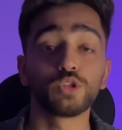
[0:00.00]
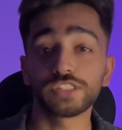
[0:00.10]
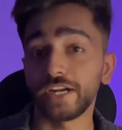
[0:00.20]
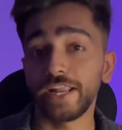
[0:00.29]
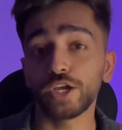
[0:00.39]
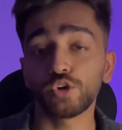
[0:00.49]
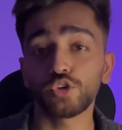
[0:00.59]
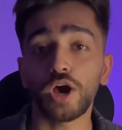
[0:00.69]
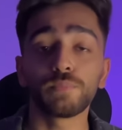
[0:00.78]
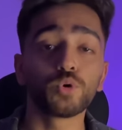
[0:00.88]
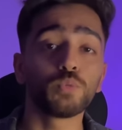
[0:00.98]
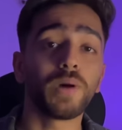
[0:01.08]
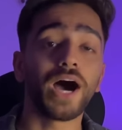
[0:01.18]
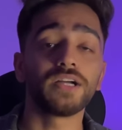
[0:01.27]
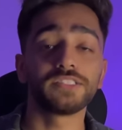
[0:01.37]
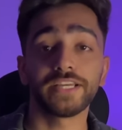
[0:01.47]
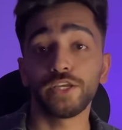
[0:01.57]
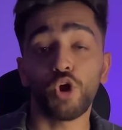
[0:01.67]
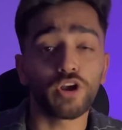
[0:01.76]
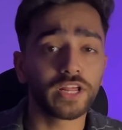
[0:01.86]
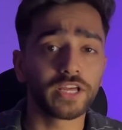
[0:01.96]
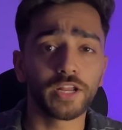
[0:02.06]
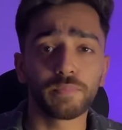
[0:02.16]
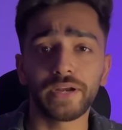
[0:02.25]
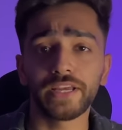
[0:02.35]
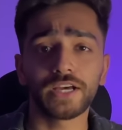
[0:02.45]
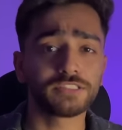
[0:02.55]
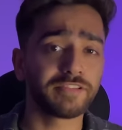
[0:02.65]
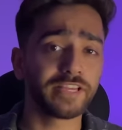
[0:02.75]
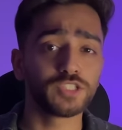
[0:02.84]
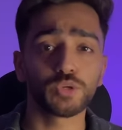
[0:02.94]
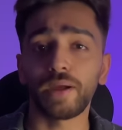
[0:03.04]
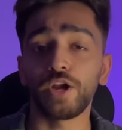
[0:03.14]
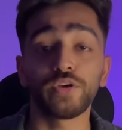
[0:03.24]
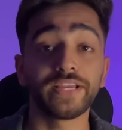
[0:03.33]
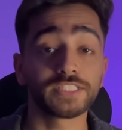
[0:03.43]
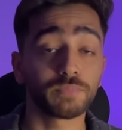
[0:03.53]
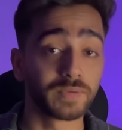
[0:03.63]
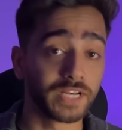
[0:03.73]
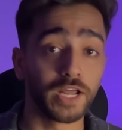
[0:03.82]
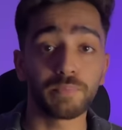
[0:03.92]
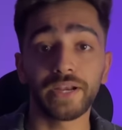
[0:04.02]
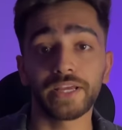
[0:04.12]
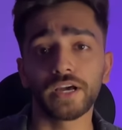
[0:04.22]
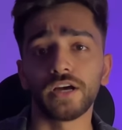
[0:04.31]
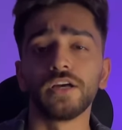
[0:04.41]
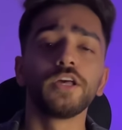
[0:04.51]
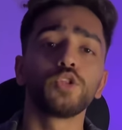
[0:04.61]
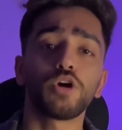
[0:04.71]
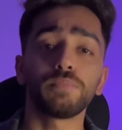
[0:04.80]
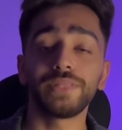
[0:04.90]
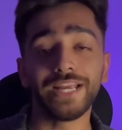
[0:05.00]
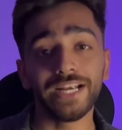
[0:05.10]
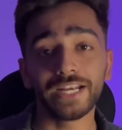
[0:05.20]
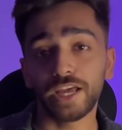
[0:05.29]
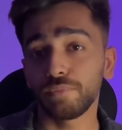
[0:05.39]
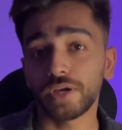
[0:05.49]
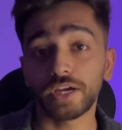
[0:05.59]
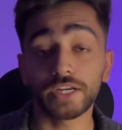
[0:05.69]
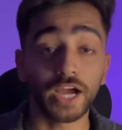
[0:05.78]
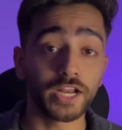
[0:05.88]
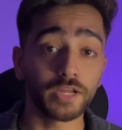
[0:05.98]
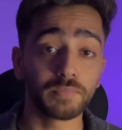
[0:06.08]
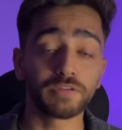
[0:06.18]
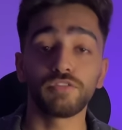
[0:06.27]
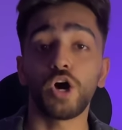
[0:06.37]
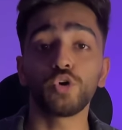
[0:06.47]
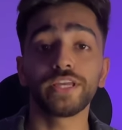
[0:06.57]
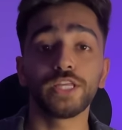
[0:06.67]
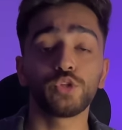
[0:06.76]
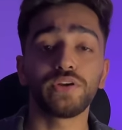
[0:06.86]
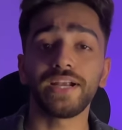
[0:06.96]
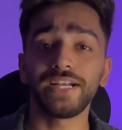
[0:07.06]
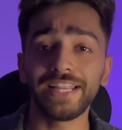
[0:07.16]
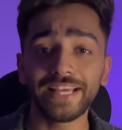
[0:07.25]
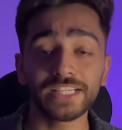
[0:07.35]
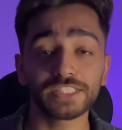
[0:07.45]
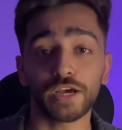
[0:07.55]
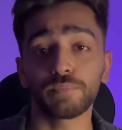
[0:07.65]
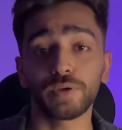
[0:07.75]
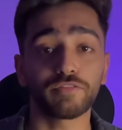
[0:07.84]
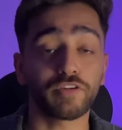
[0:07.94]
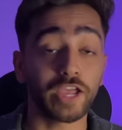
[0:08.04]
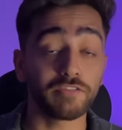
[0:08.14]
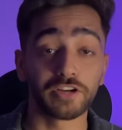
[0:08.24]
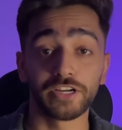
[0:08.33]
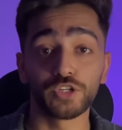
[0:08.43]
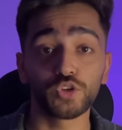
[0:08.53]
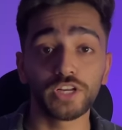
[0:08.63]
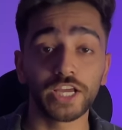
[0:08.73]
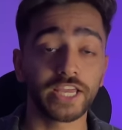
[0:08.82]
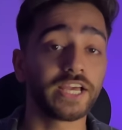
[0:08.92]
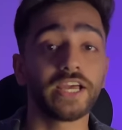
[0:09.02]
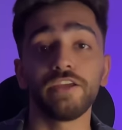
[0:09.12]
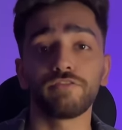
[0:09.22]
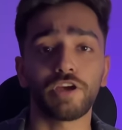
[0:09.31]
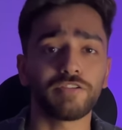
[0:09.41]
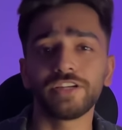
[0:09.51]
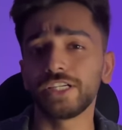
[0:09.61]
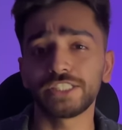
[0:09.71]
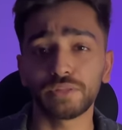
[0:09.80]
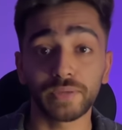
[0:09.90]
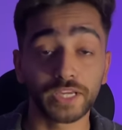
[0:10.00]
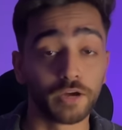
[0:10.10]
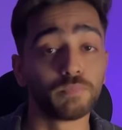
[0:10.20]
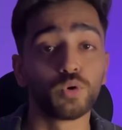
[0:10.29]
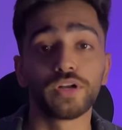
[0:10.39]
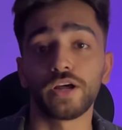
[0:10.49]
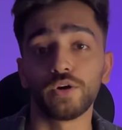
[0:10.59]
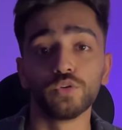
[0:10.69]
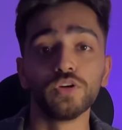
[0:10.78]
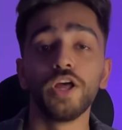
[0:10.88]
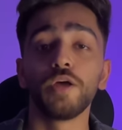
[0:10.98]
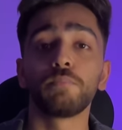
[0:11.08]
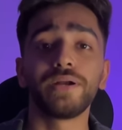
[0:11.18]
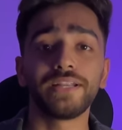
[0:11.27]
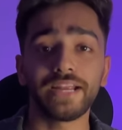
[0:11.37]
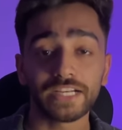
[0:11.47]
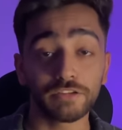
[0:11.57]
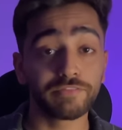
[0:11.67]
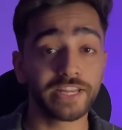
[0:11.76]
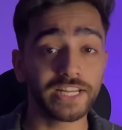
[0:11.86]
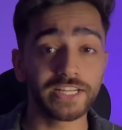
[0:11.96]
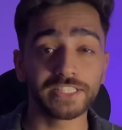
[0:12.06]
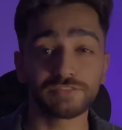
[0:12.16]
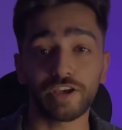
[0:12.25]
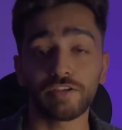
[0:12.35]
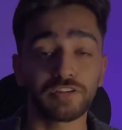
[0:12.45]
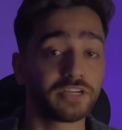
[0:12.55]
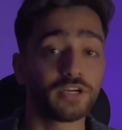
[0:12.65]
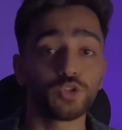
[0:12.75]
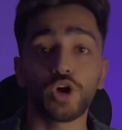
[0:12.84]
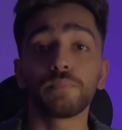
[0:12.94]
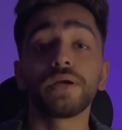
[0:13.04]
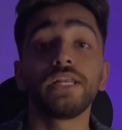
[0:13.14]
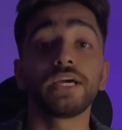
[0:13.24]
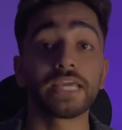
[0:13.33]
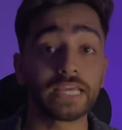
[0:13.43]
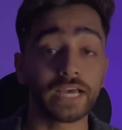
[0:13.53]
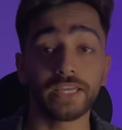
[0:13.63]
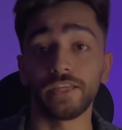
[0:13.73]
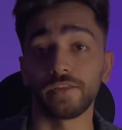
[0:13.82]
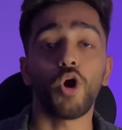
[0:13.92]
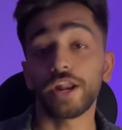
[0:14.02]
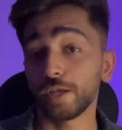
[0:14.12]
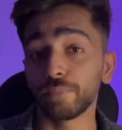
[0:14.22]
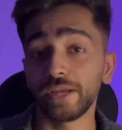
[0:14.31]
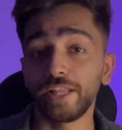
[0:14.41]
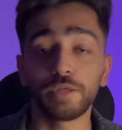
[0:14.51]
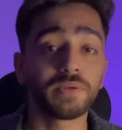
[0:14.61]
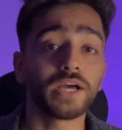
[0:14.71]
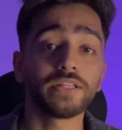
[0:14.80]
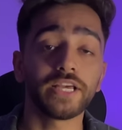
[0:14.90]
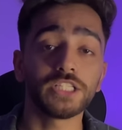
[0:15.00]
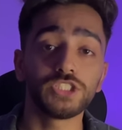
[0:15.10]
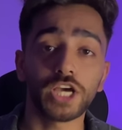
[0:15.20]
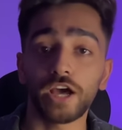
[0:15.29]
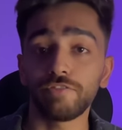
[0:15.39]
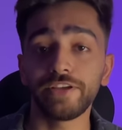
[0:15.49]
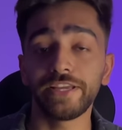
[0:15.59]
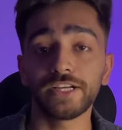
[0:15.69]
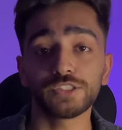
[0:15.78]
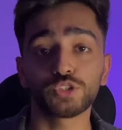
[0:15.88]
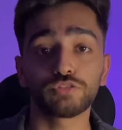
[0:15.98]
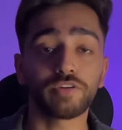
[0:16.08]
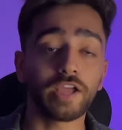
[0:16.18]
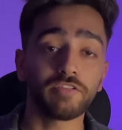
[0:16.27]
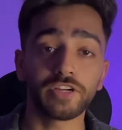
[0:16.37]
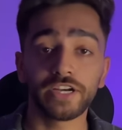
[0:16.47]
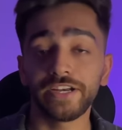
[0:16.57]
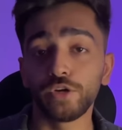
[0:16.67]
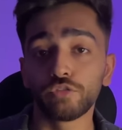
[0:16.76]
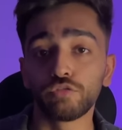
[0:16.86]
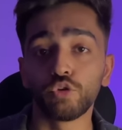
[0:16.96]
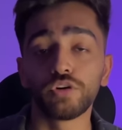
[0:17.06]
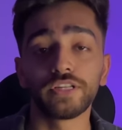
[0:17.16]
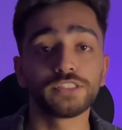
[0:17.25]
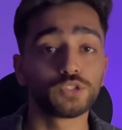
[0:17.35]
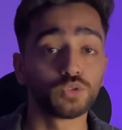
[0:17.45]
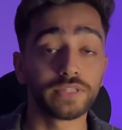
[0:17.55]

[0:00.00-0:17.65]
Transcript: तो संडे को तो आपको बाहर से ही ऑर्डर करना पड़ेगा स्विगी जोमेटो ये सब करना पड़ेगा तो आप तीन टाइम का अगर खाना मंगवाओगे तो एटलीस्ट आपका 500 तो लगेगा ही 500 शायद मैं कम बोल बोल रहा हूँ बट एट द वेरी लीस्ट 500 तो आपका लगेगा ही और एक महीने में आते हैं चार वीकेंड सो 500 हंड्रेड इंटू फोर इज टू